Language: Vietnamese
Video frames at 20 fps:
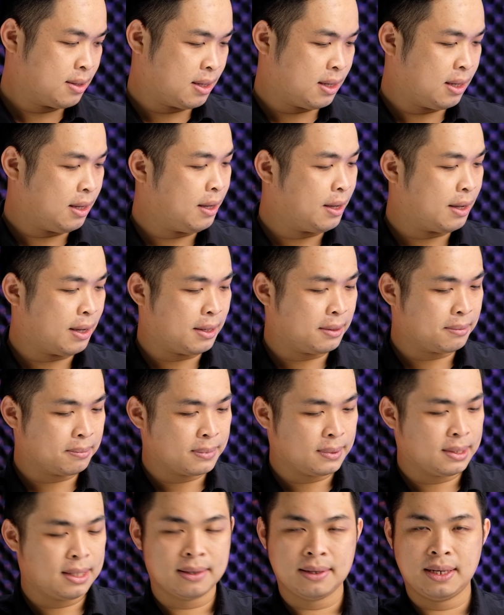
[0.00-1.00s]
thì à,
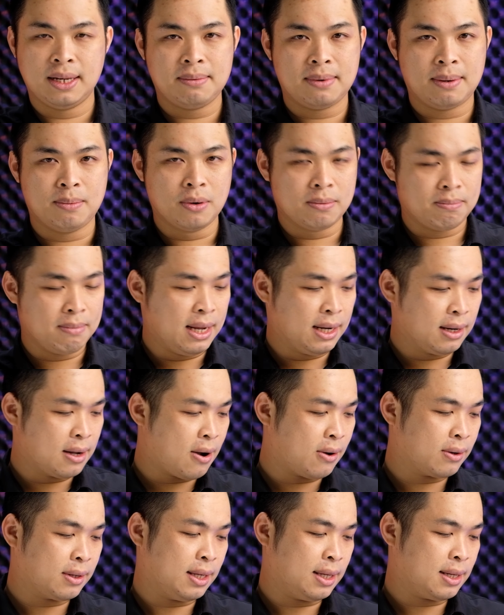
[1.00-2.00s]
nếu mà muốn pin
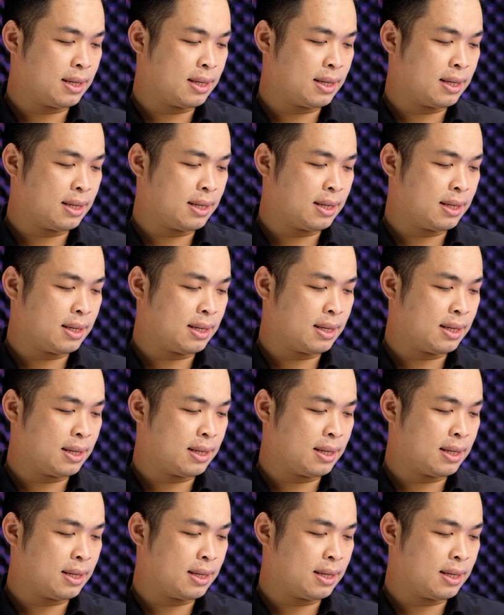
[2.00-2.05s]
ngon thì